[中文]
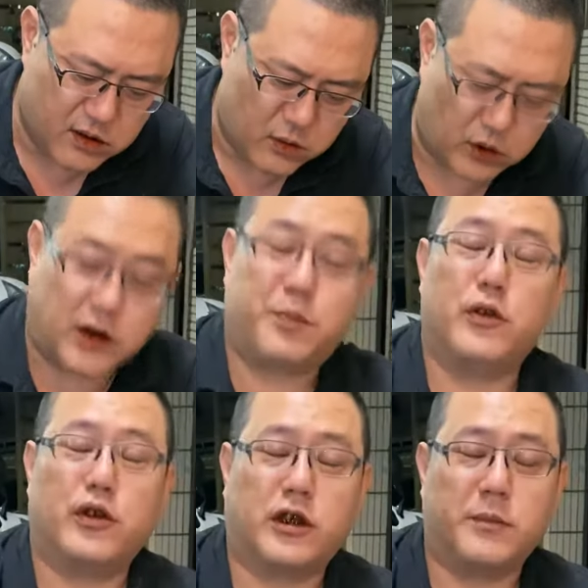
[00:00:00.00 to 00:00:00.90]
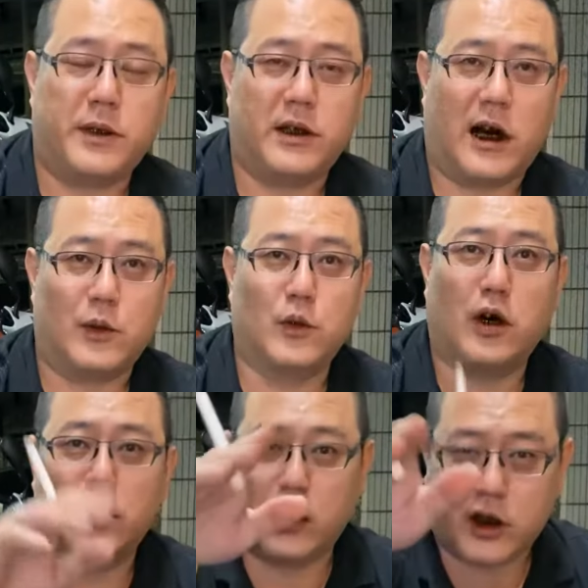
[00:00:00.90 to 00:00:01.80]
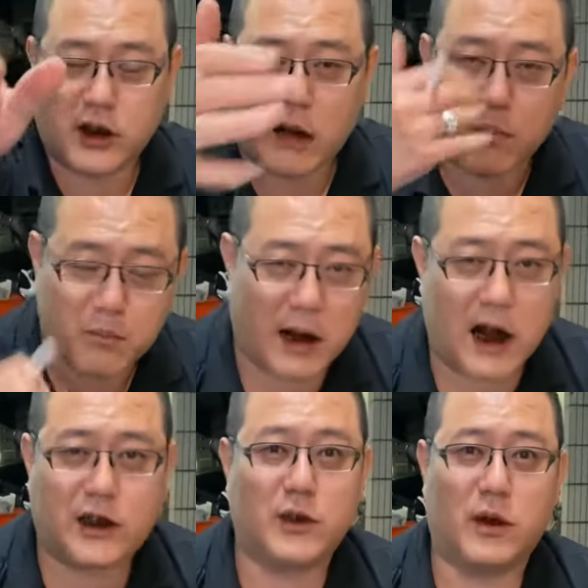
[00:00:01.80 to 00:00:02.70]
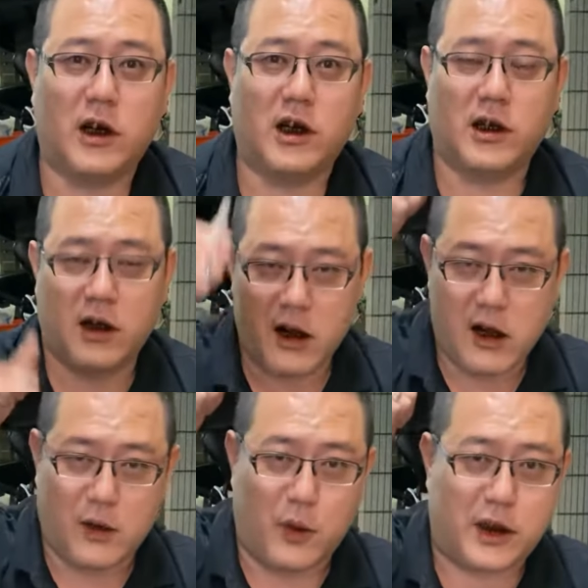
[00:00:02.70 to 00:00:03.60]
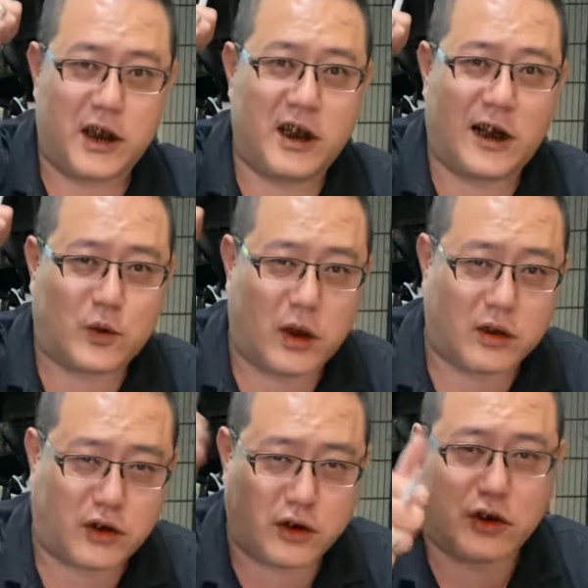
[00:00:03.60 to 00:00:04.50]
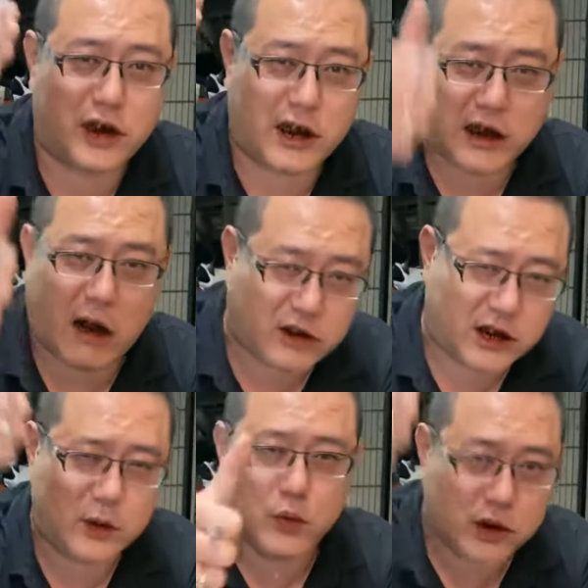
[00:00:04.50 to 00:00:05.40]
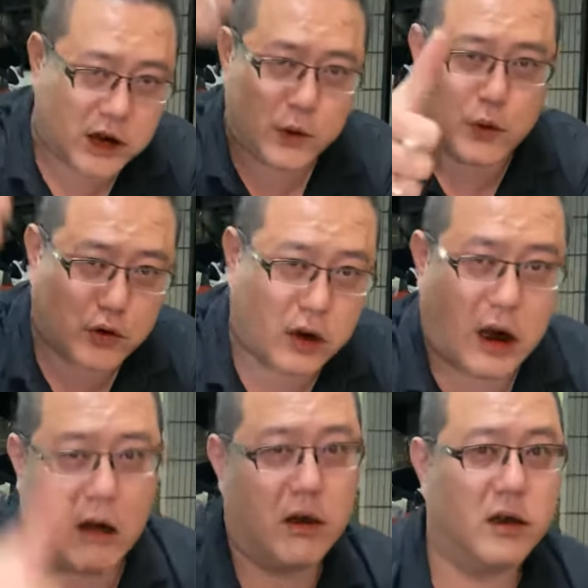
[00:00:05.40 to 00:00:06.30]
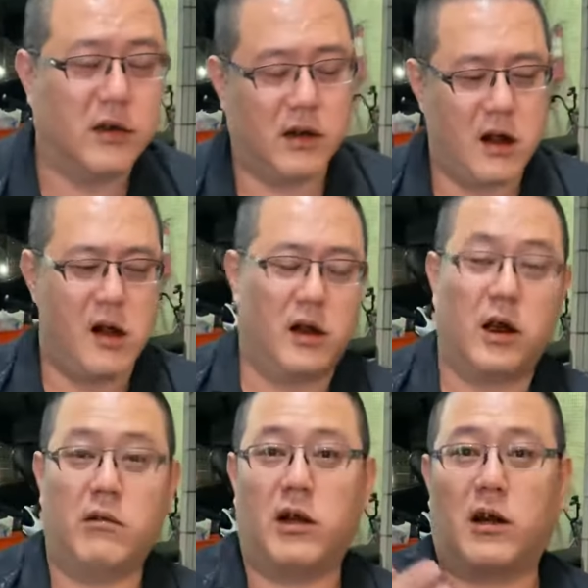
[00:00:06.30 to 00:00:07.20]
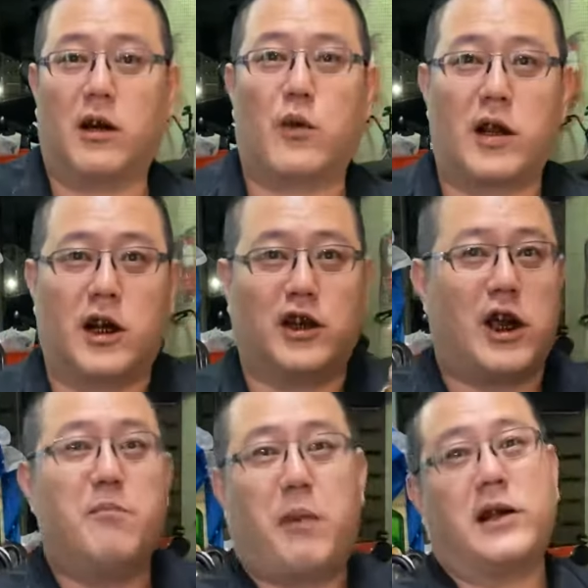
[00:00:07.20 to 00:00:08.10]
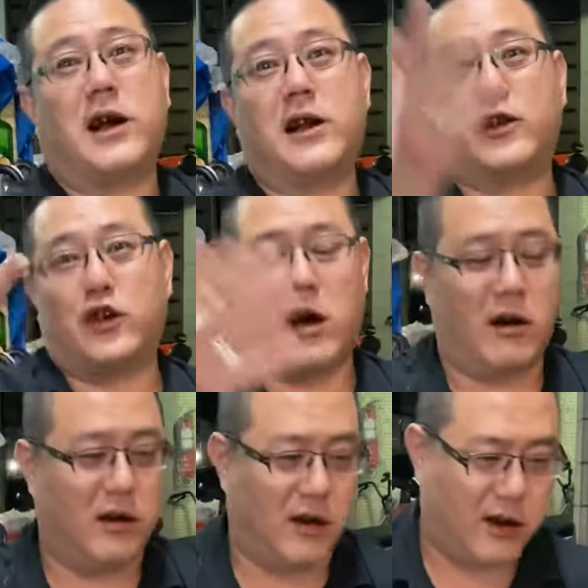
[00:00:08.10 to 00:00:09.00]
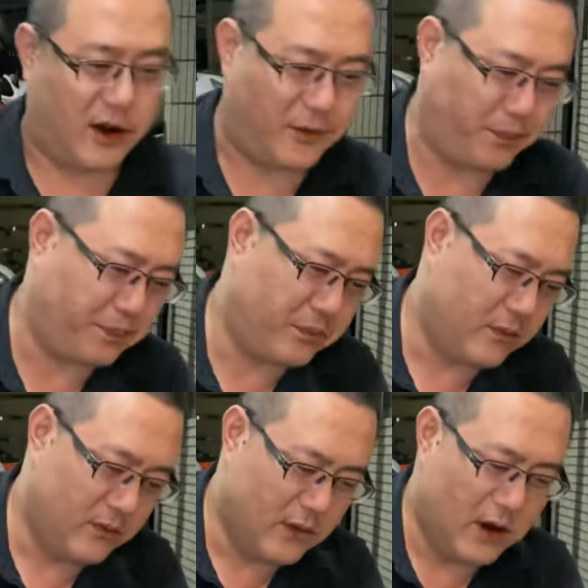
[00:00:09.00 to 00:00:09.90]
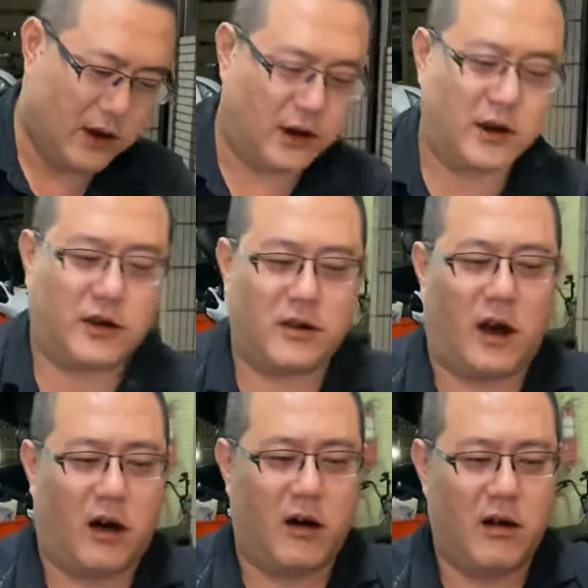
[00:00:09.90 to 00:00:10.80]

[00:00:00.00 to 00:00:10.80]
我是不予置评的。如果有人要买来请我喝，我一定跟他说，世界超级无敌宇宙好喝，因为那个光那个钱摆在那就好喝了。这支哦。